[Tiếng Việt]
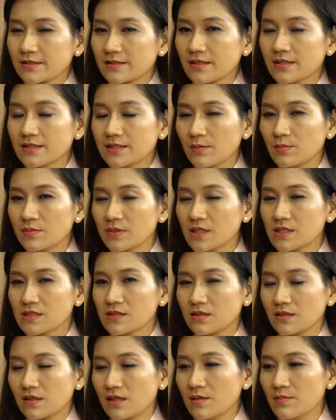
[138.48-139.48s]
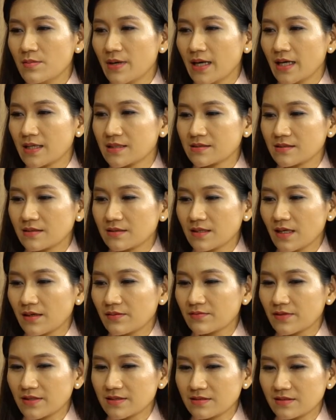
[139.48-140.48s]
Cái trong cái sữa mà sữa thật
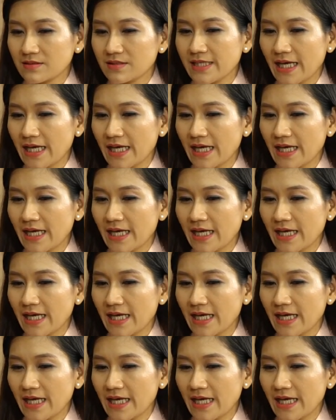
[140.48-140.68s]
và sữa